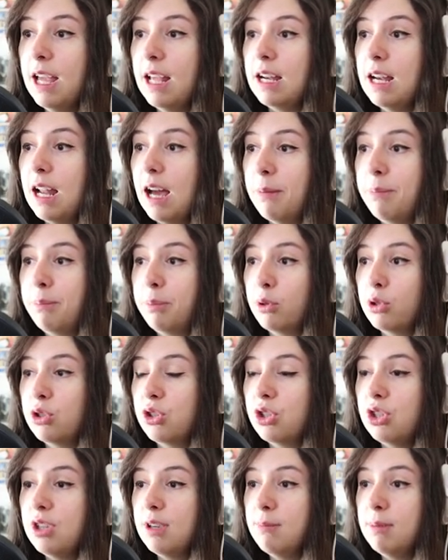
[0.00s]
la
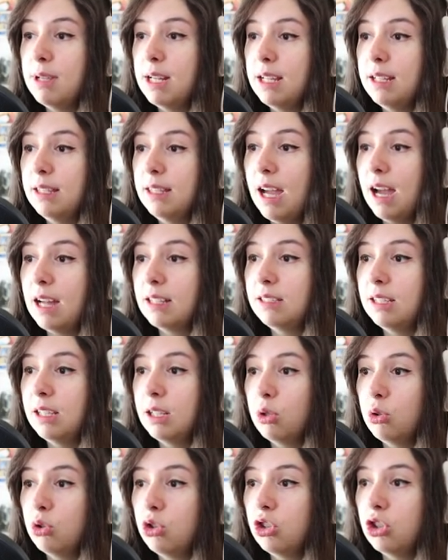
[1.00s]
possibilità di
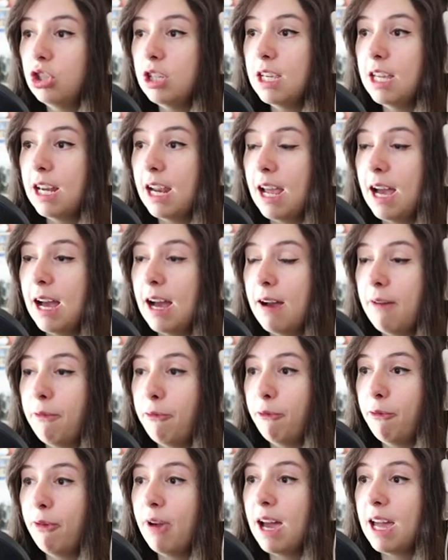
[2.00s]
riuscire a
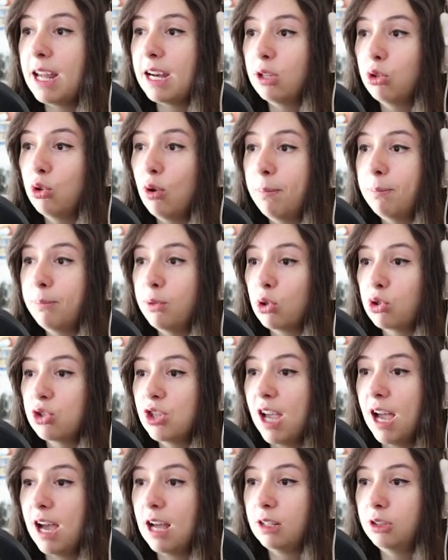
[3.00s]
fare doppio
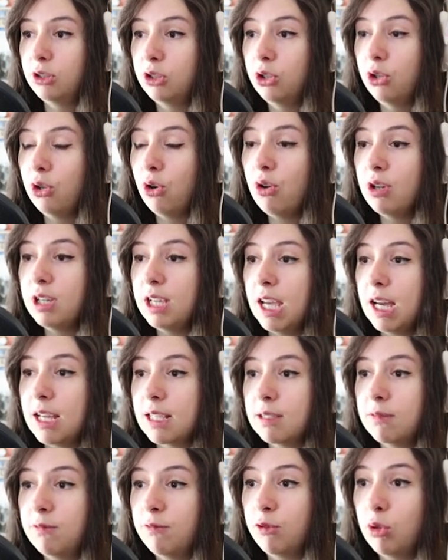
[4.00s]
salto e a
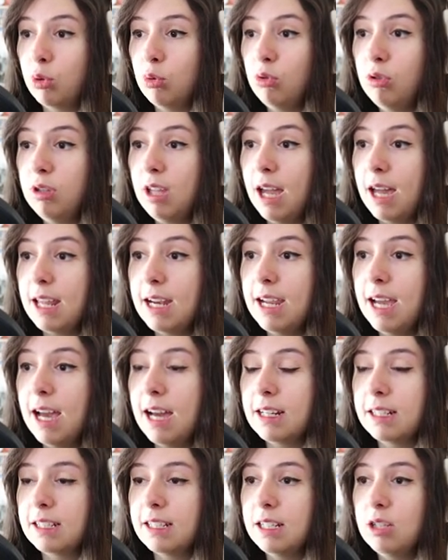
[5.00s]
sfruttare
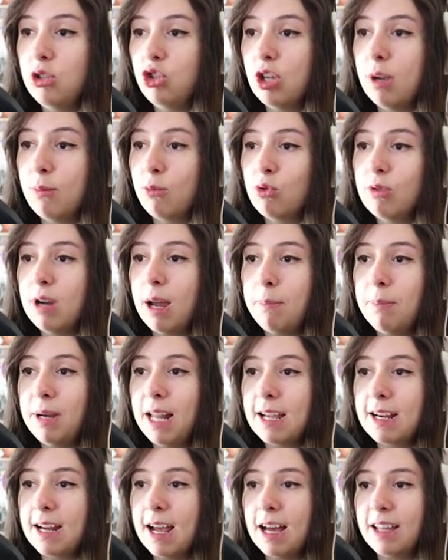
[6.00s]
anche, diciamo, una
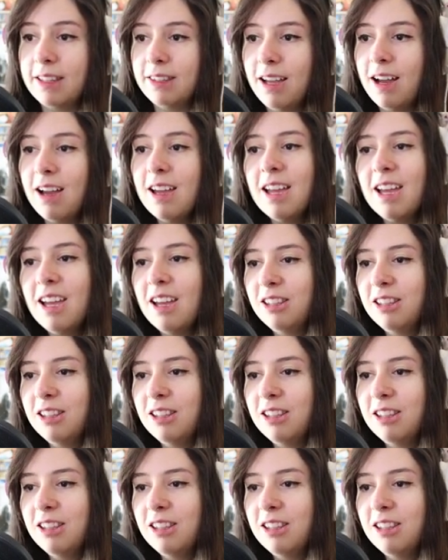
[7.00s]
planata,